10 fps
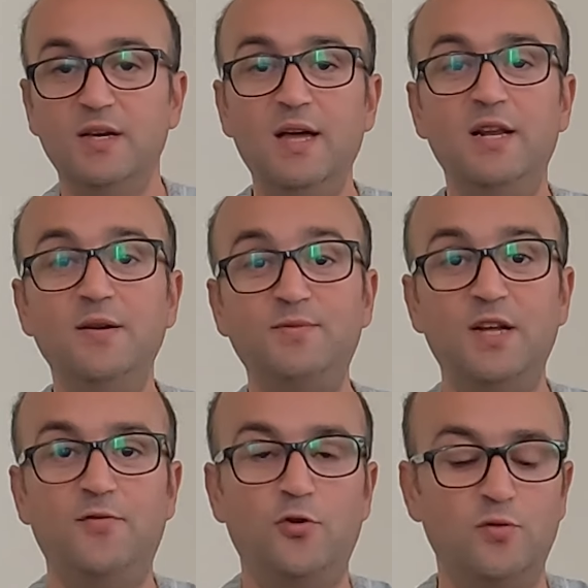Gelelim
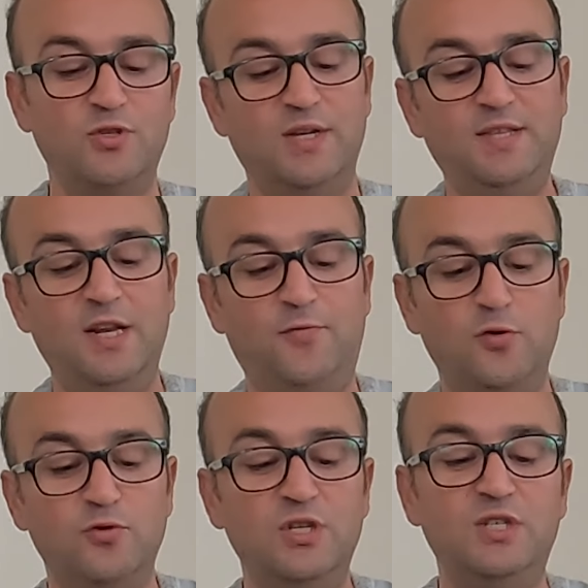telefonumuza.
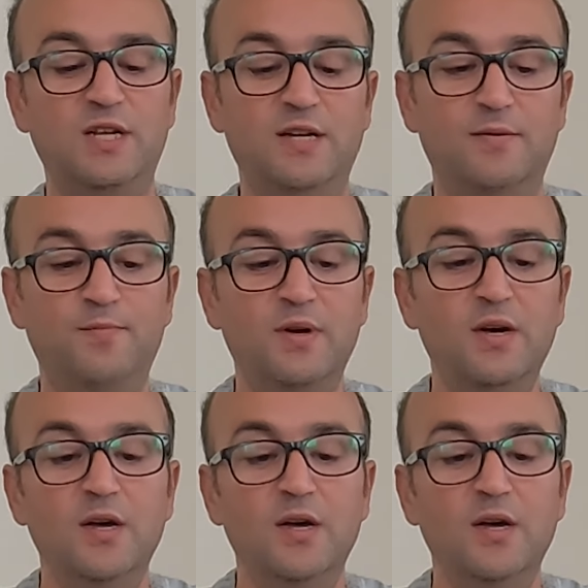Telefonumuzu inceleyelim.